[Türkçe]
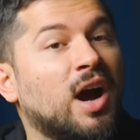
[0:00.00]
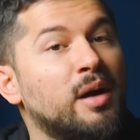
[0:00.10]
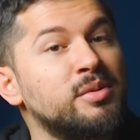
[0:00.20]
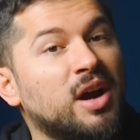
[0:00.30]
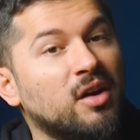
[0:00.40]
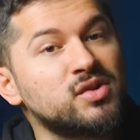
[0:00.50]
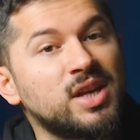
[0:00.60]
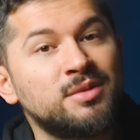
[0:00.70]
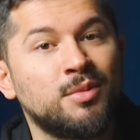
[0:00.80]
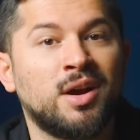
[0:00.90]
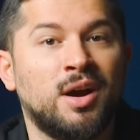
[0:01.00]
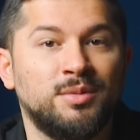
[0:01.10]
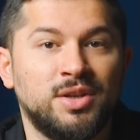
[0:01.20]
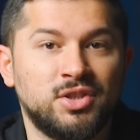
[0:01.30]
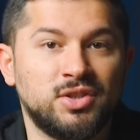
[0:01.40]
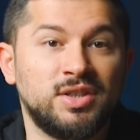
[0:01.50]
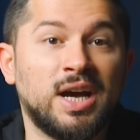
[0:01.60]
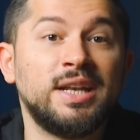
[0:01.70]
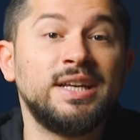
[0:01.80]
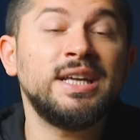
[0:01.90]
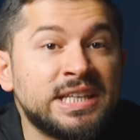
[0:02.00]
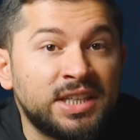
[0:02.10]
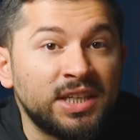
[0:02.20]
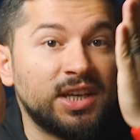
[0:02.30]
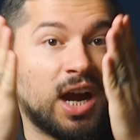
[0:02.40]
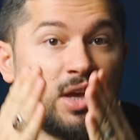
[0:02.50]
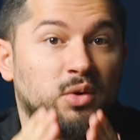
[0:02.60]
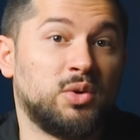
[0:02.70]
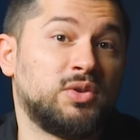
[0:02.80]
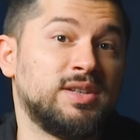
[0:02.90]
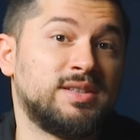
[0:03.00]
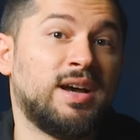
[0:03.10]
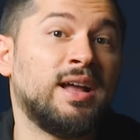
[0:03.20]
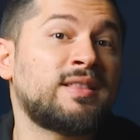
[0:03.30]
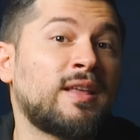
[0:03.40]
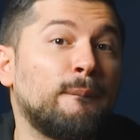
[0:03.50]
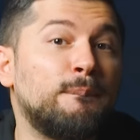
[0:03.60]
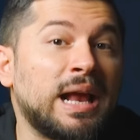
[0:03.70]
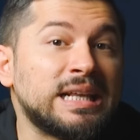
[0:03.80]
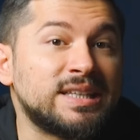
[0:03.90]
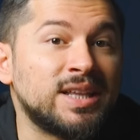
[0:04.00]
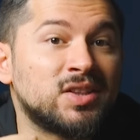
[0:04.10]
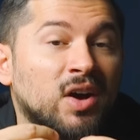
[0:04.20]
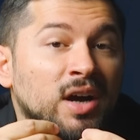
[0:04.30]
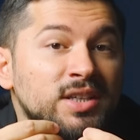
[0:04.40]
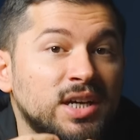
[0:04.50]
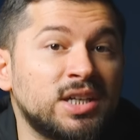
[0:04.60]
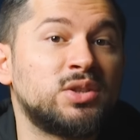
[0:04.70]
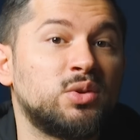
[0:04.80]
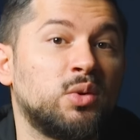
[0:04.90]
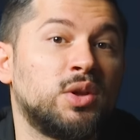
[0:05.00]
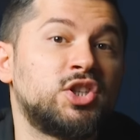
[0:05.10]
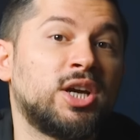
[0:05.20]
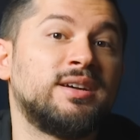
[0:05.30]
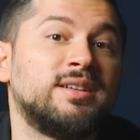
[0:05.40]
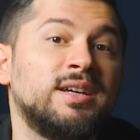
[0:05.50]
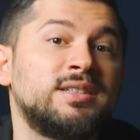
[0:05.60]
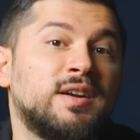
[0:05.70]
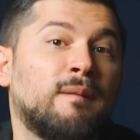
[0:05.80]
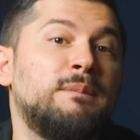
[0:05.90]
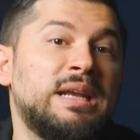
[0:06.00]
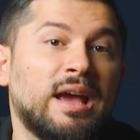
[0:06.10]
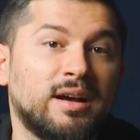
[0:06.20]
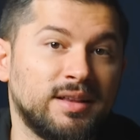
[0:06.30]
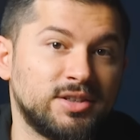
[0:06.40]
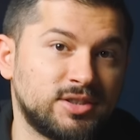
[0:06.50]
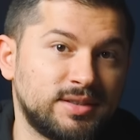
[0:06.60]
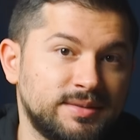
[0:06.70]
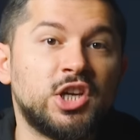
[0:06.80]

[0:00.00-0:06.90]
Kab-ı Kavseyn makamına çıktı. Yani iki yay ortası hatta belki de daha yakın olacak kadar Rabbine yaklaştı.